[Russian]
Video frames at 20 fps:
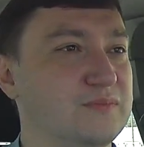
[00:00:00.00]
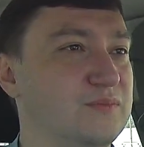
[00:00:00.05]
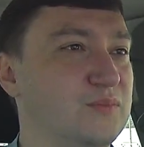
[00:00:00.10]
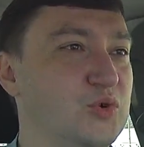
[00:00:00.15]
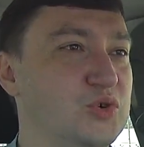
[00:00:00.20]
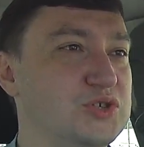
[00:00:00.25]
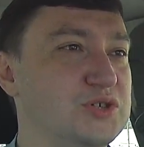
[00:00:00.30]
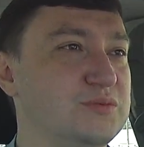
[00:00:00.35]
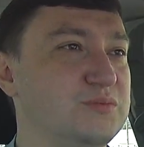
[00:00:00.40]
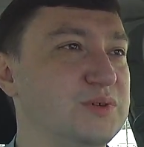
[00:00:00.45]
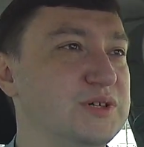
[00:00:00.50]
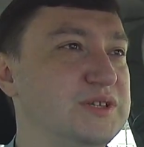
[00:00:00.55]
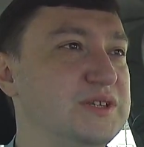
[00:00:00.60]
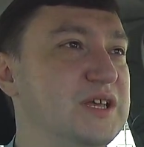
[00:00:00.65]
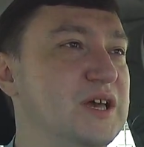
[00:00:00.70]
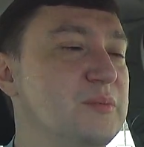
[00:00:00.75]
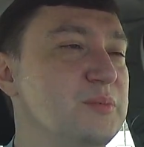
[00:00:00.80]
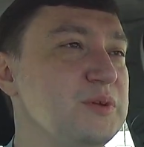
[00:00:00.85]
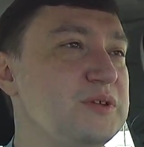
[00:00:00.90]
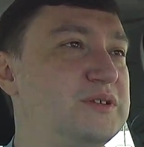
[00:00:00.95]
Может быть
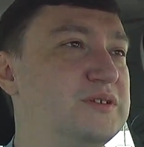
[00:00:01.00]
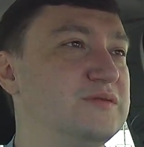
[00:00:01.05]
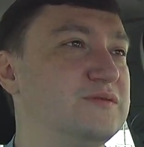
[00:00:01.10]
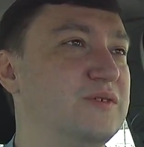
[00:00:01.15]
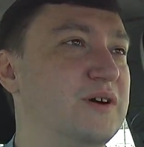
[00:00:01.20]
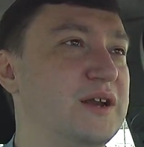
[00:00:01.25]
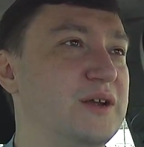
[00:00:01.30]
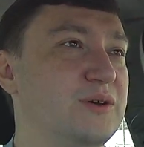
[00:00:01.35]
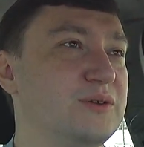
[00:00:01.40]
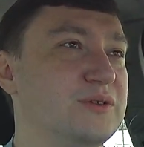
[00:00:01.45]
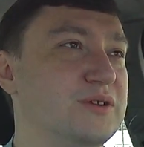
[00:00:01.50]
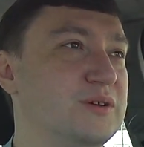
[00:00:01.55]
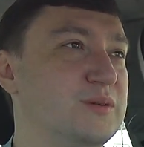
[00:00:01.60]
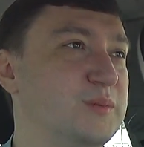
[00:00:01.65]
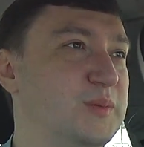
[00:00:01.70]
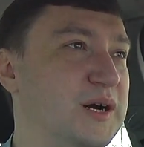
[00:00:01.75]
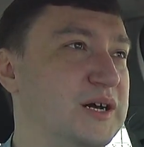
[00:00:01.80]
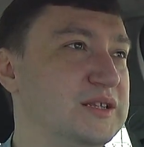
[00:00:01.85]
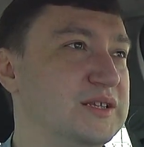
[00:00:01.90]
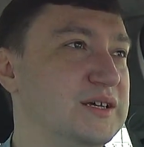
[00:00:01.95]

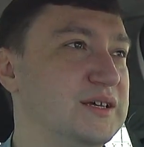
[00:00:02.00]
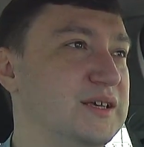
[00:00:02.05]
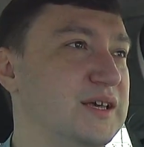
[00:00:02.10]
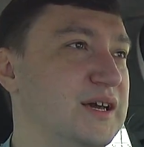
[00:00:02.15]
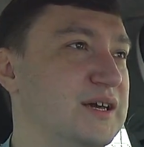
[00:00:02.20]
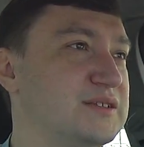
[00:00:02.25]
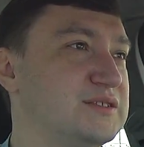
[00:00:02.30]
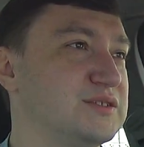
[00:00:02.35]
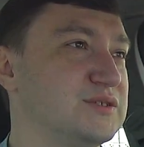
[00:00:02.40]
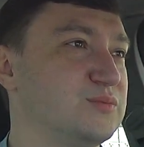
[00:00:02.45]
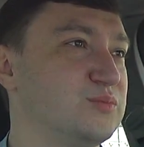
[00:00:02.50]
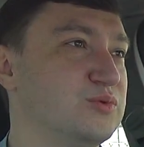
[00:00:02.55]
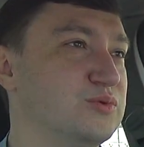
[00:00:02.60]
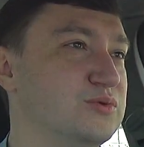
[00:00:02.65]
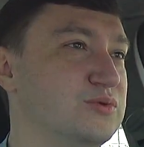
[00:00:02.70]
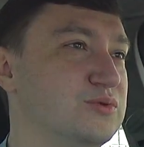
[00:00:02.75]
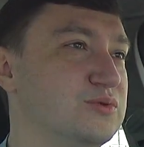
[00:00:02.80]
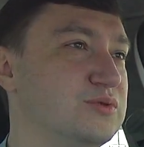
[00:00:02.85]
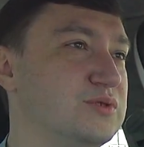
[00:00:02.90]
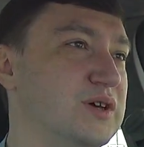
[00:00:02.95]
неоплодотворенная матка, яйца
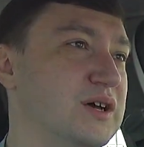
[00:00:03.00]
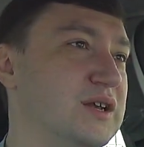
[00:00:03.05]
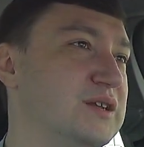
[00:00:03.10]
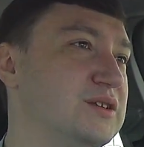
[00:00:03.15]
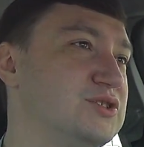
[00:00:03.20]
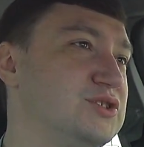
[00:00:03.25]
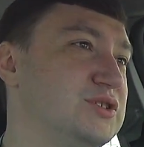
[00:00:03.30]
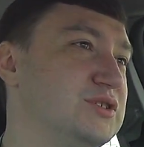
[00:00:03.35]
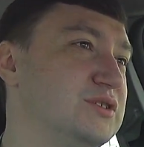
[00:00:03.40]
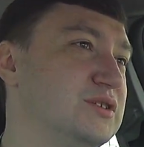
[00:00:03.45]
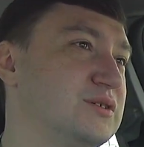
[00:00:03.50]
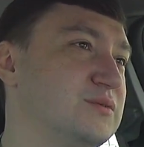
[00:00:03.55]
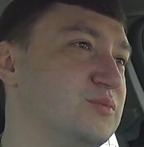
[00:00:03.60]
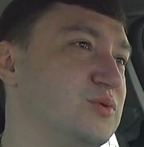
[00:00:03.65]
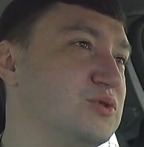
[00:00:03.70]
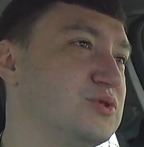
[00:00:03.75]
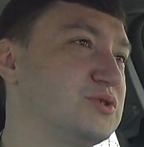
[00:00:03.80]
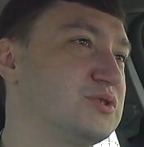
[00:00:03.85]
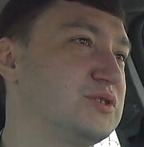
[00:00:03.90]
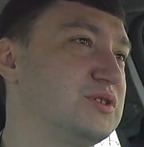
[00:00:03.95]
будут, а личинок
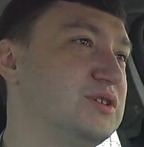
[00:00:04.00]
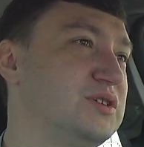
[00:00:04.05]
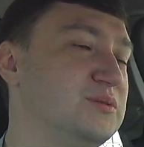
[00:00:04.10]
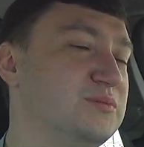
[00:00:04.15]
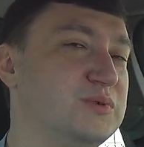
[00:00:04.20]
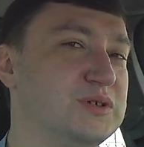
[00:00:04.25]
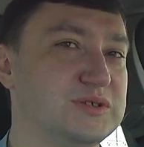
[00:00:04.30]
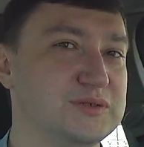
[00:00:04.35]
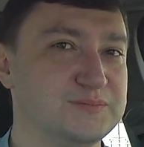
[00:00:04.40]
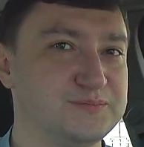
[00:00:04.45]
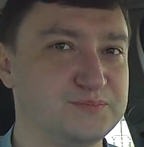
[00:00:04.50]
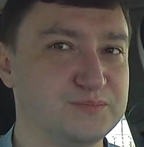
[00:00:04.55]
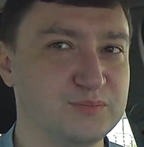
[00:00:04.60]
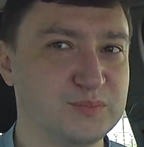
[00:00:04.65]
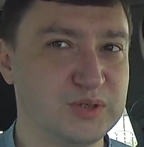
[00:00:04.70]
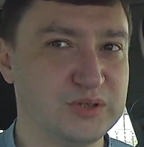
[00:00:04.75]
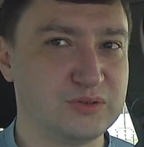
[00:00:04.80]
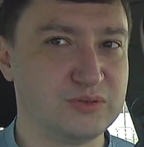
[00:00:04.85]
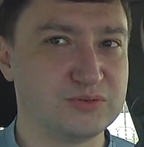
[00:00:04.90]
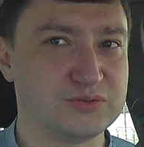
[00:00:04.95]
может и не быть.
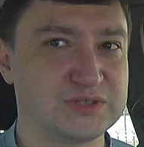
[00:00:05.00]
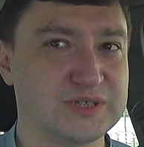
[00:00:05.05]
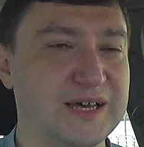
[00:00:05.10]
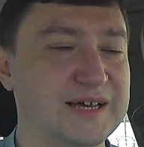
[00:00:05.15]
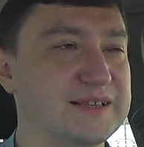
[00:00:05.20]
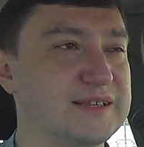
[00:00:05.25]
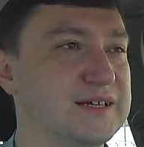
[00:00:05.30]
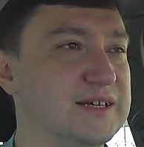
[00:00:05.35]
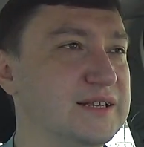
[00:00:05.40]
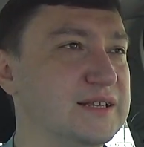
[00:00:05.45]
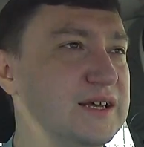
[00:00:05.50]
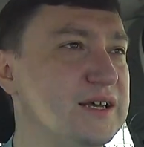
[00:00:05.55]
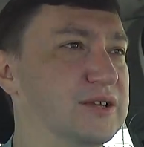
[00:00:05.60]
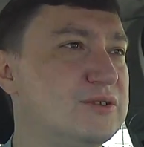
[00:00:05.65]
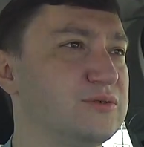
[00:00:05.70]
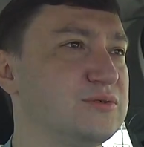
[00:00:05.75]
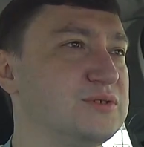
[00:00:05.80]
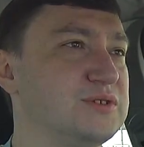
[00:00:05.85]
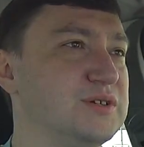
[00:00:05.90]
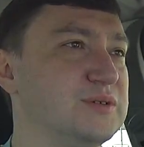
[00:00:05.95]
Был тут скандал на
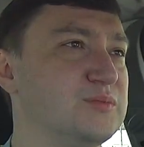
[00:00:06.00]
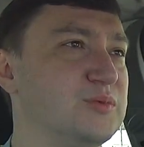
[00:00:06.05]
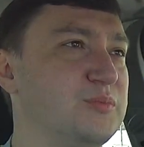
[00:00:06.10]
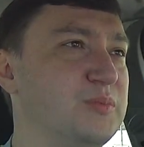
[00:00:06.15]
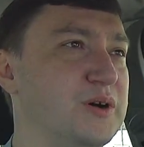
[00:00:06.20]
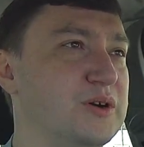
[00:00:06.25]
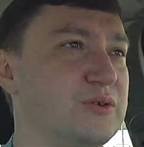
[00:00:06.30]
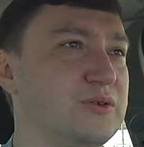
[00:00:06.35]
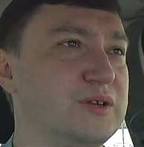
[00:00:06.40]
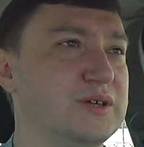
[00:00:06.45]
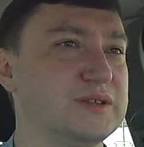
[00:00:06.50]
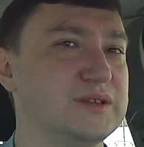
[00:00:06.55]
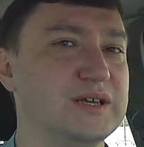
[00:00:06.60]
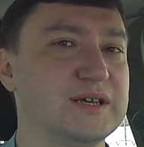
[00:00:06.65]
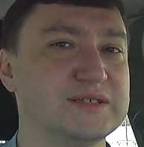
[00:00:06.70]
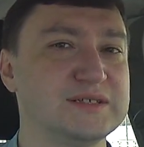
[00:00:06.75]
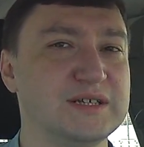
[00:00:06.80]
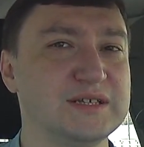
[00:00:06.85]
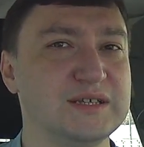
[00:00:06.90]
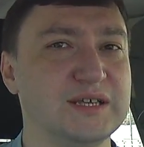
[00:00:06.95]
эту тему пару лет
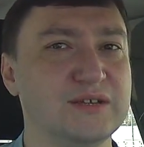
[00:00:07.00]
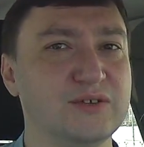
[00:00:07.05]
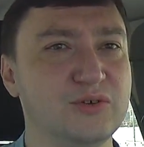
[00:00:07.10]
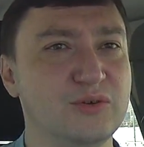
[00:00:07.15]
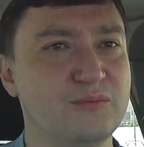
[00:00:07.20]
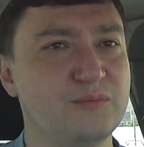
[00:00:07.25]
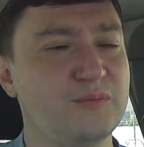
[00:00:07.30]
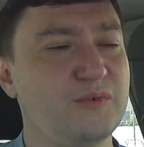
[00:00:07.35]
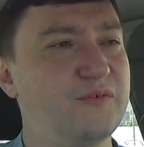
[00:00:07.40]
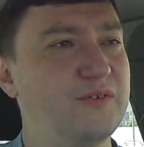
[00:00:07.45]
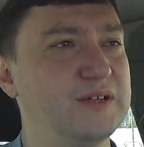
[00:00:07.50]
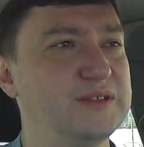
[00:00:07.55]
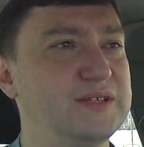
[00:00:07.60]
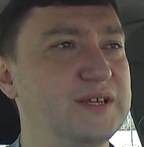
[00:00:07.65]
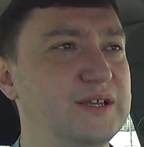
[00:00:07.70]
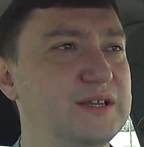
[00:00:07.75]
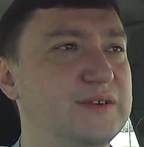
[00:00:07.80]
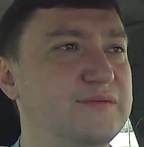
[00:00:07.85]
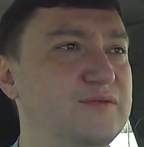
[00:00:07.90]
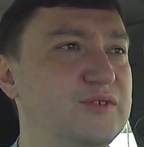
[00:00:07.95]
назад, о нем в
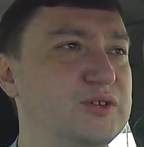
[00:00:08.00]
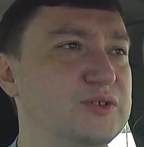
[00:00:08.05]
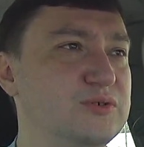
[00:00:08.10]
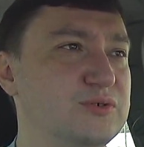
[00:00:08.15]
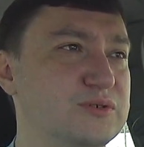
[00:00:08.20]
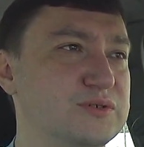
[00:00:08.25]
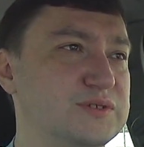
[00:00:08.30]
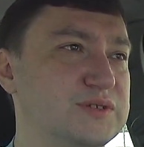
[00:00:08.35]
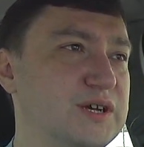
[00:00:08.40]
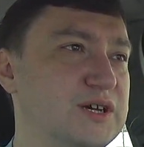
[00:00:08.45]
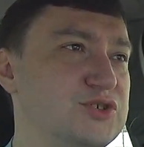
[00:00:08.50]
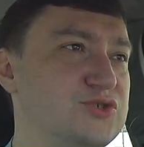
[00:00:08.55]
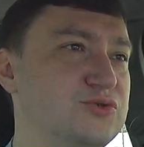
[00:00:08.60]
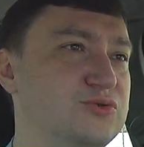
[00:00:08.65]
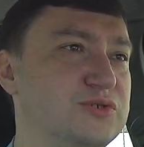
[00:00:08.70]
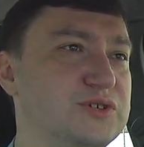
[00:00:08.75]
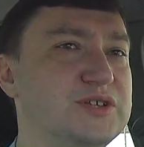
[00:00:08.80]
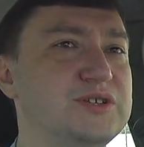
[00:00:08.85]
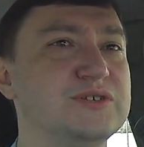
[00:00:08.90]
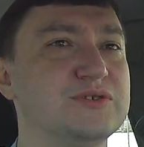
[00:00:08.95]
отдельном видео
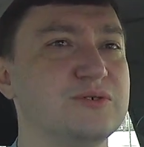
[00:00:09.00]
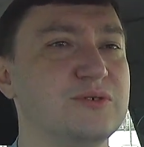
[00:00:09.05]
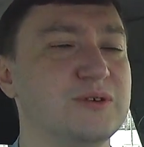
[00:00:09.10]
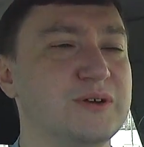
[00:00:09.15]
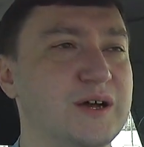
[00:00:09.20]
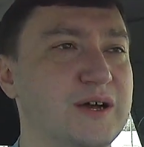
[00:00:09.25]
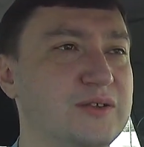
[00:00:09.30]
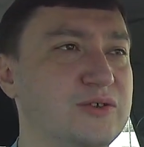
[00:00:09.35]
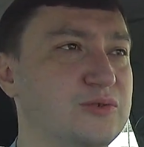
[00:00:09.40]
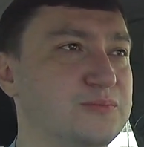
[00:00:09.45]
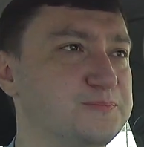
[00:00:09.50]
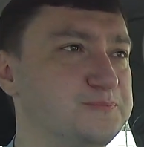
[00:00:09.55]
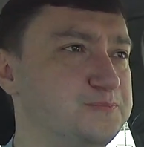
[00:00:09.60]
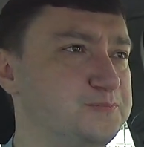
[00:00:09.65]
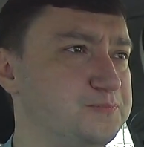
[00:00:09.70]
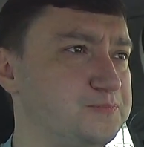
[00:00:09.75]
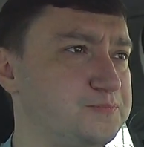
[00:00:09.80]
расскажу и не только о нем.